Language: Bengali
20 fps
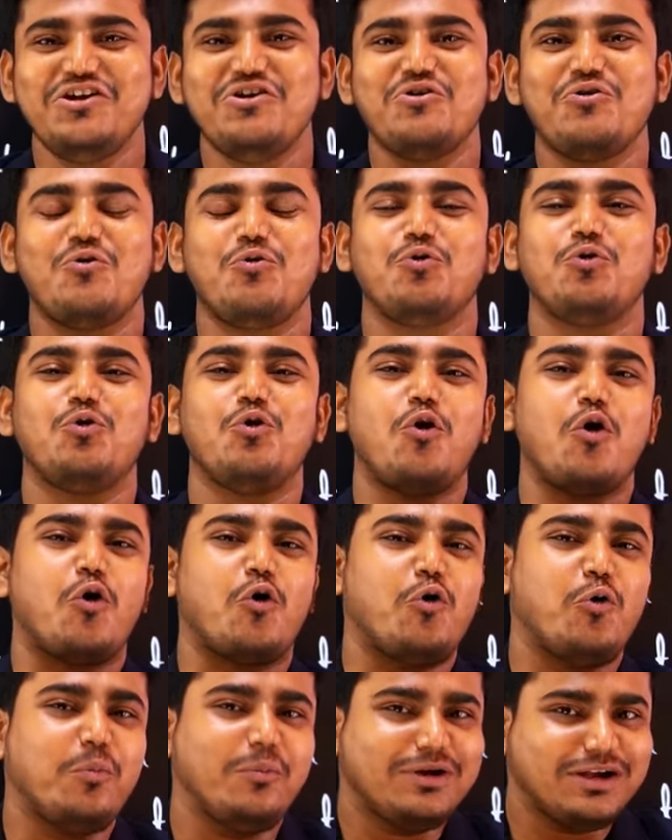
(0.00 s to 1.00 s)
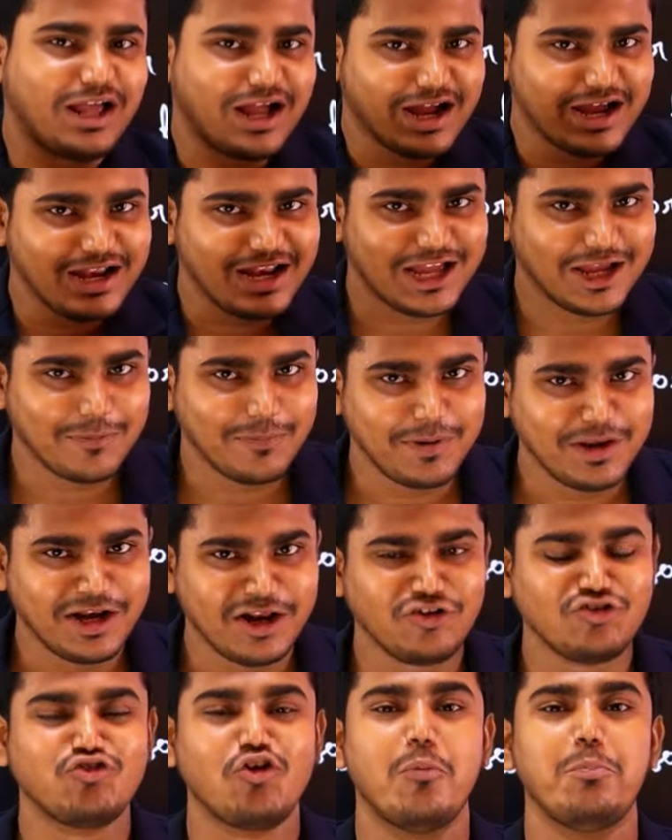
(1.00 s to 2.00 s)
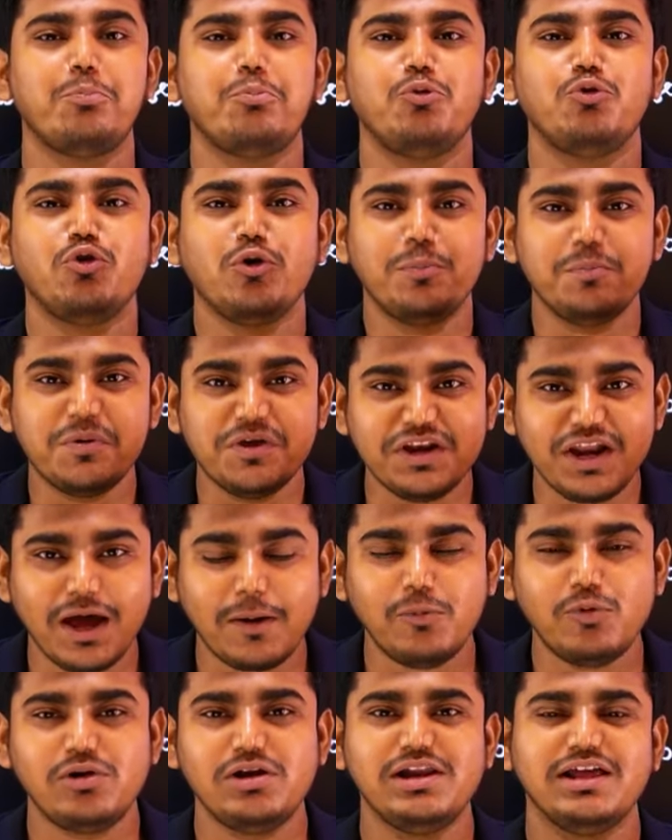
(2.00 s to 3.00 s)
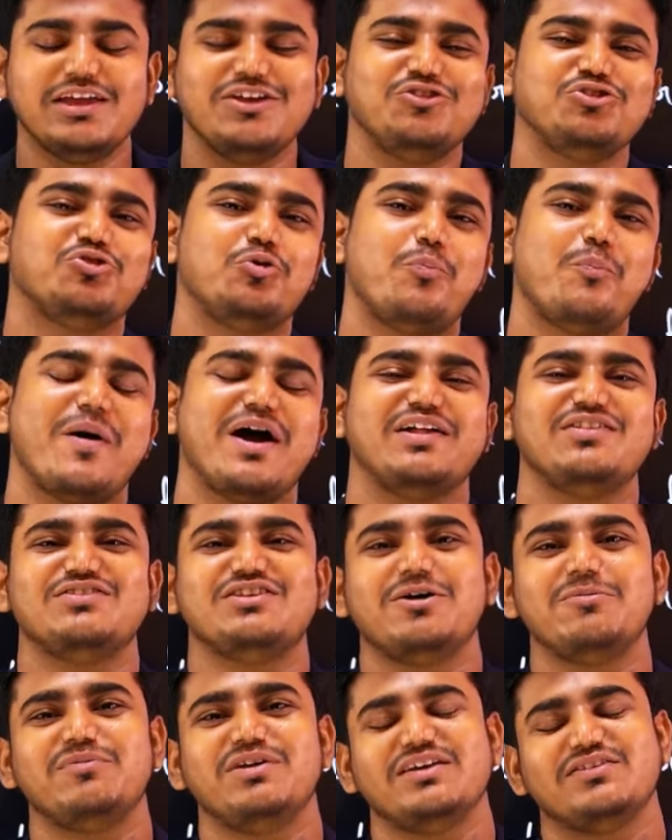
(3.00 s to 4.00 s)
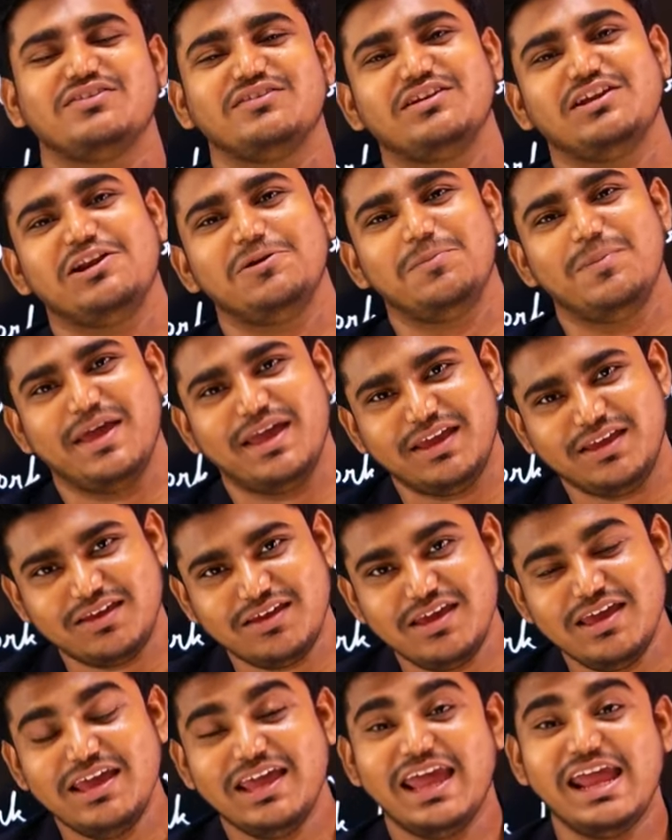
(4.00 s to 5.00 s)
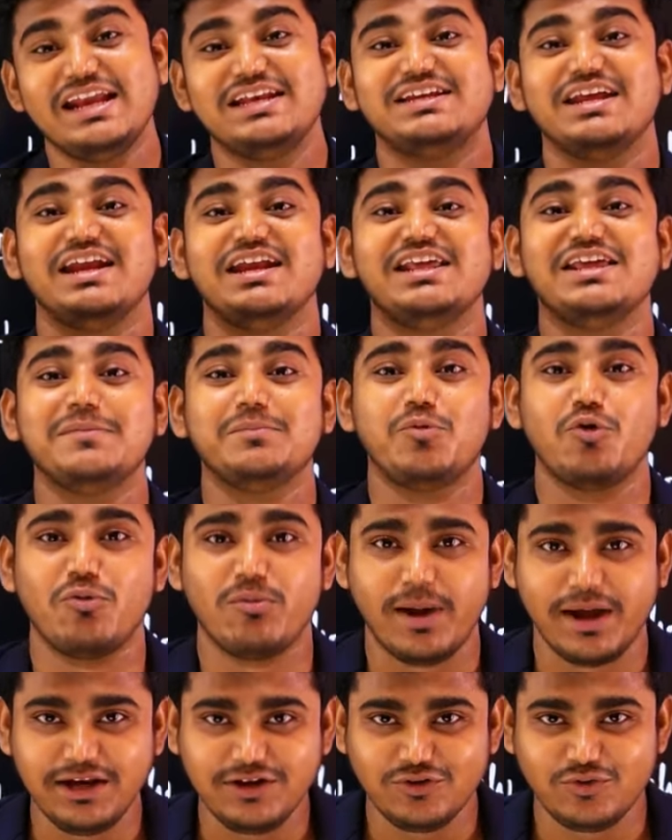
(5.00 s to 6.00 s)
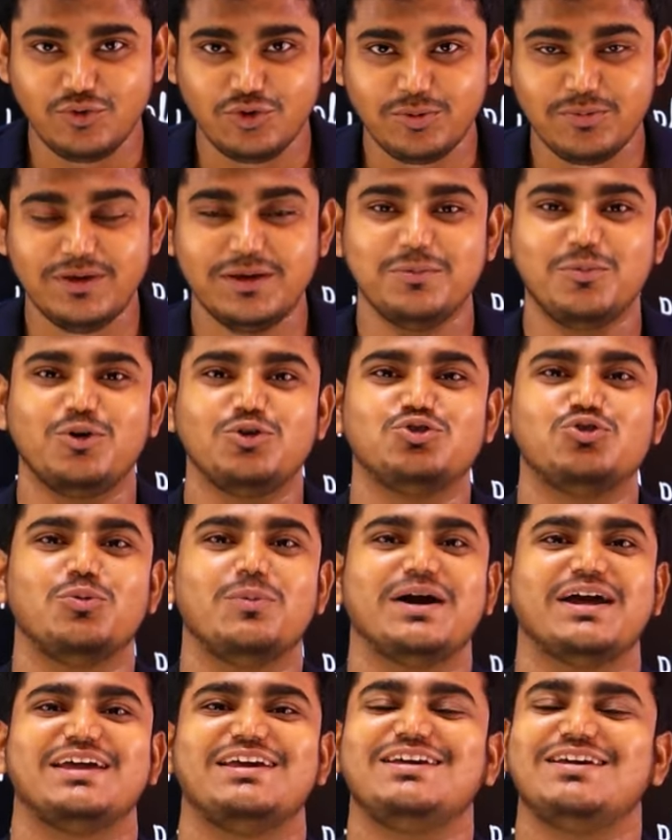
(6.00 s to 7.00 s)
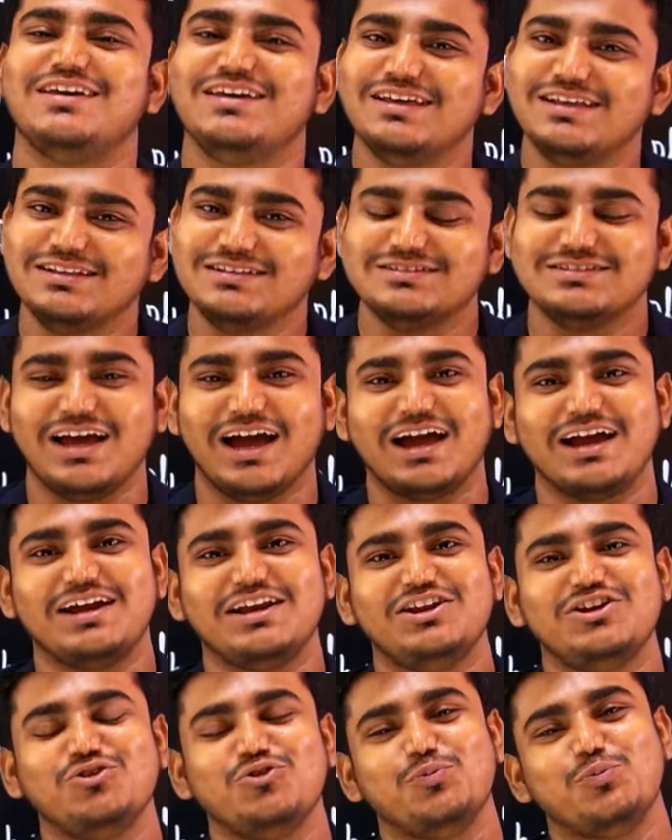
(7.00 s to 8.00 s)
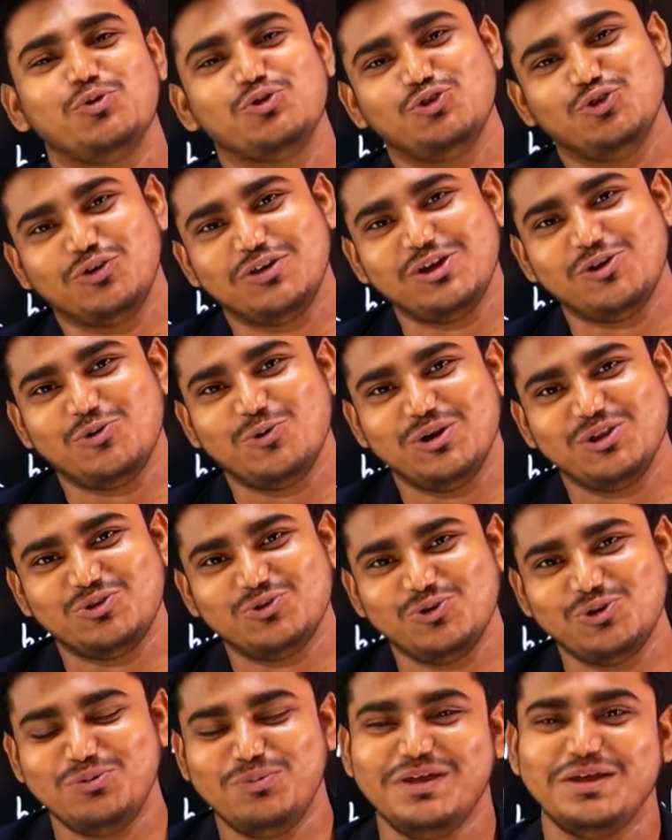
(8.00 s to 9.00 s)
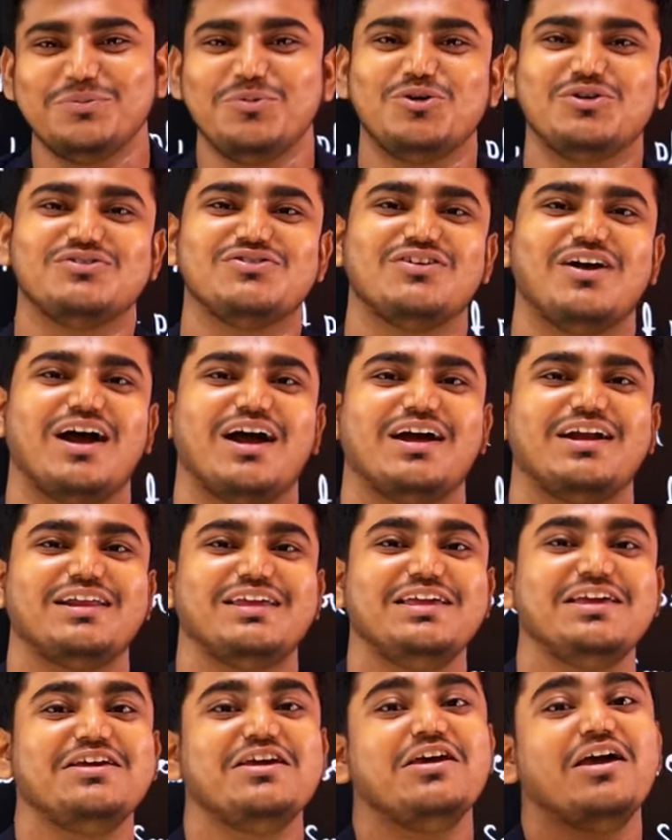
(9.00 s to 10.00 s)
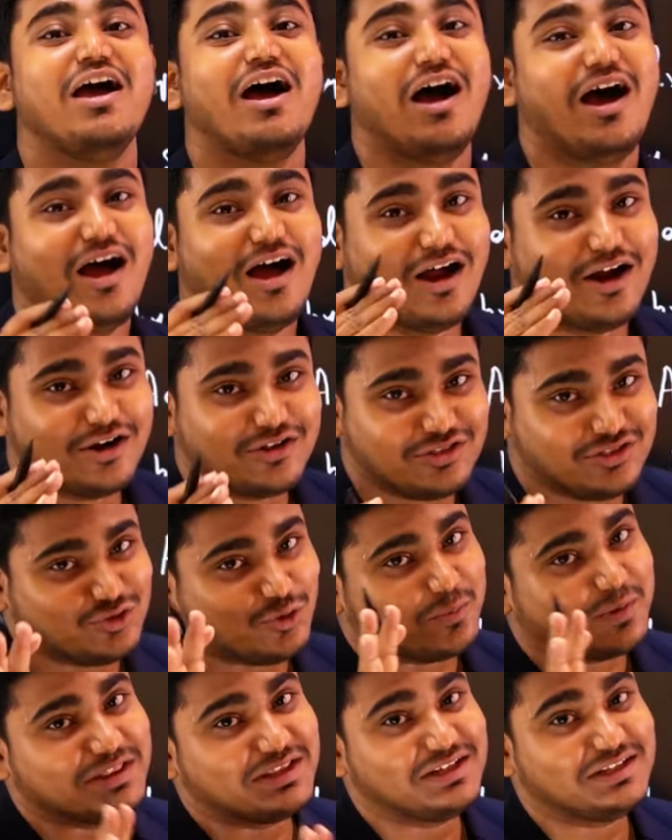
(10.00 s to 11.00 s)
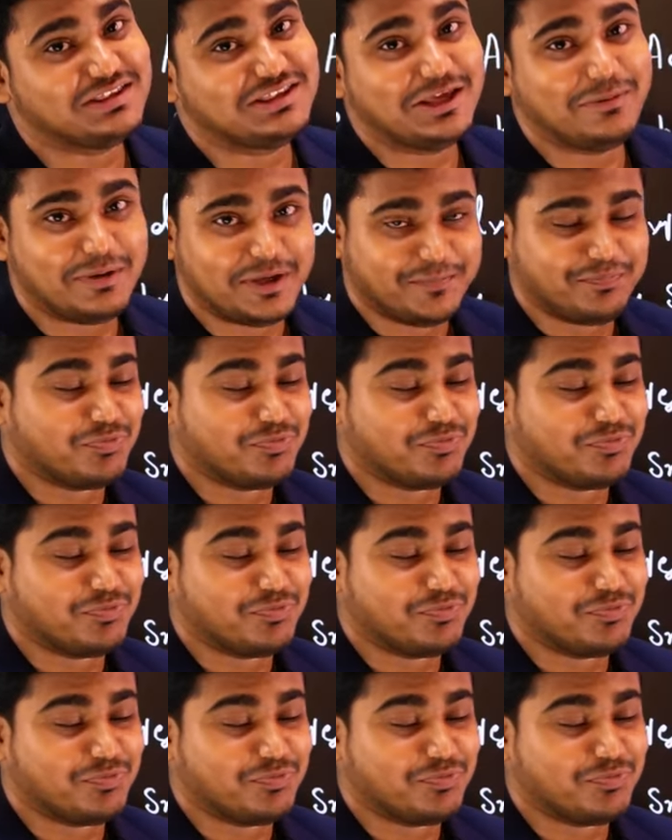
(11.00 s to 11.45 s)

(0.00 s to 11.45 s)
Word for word: কোনো রকম টাকা লাগবে না সম্পূর্ণ বিনামূল্যে কিন্তু পাঞ্জাব ন্যাশনাল ব্যাংক এই ট্রেনিং প্রোভাইড করবে এবং তোমাকে চাকরির উপযোগী করে তুলবে এবং চাকরি তোমাদের দেবে